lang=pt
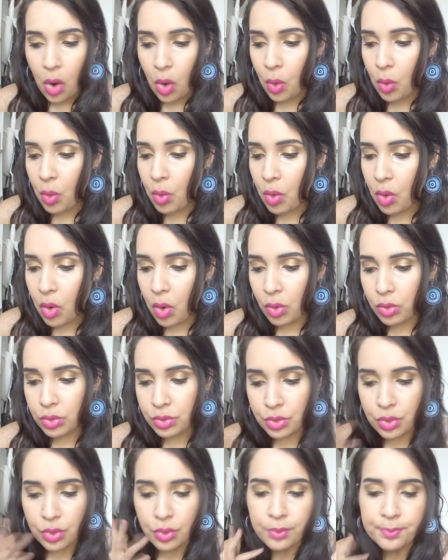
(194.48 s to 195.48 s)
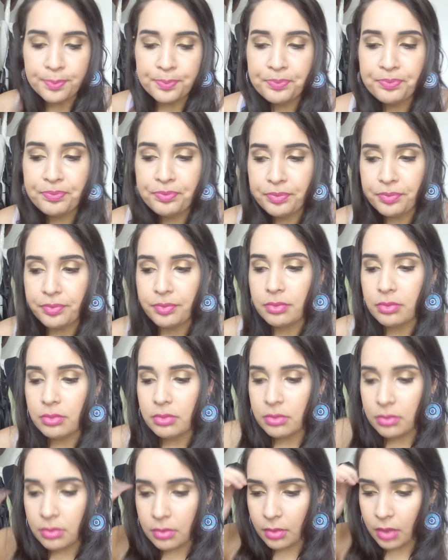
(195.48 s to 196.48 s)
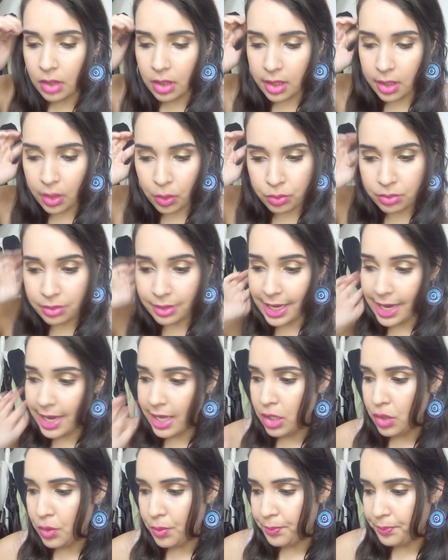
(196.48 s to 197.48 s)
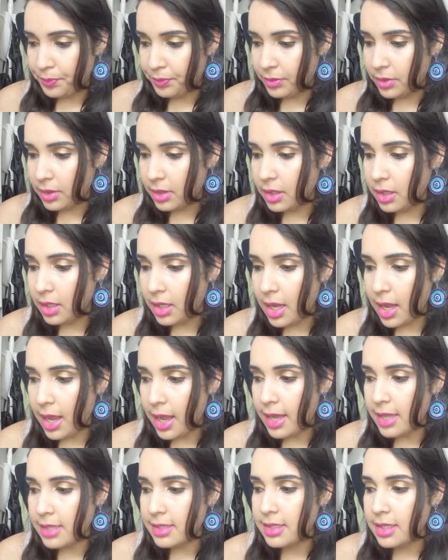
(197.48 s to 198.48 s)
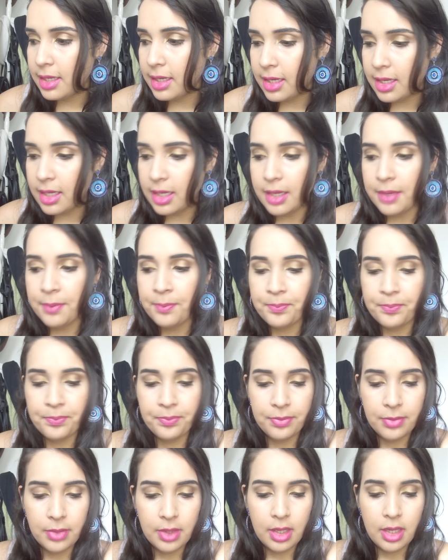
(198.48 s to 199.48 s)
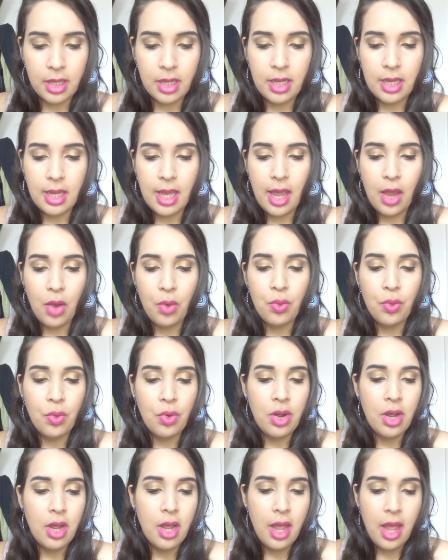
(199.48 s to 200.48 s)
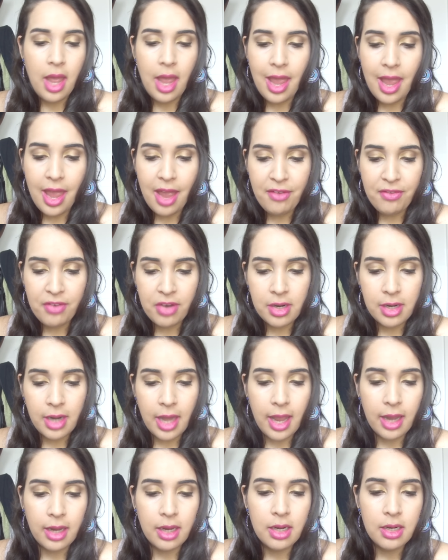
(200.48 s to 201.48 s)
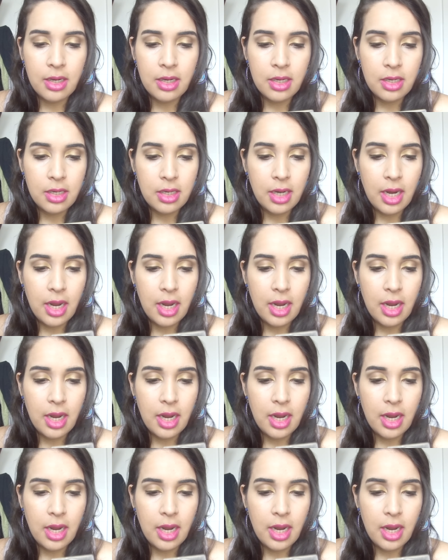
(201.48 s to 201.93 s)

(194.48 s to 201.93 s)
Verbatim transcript: O outro que eu tenho é esse aqui, que é o Everlager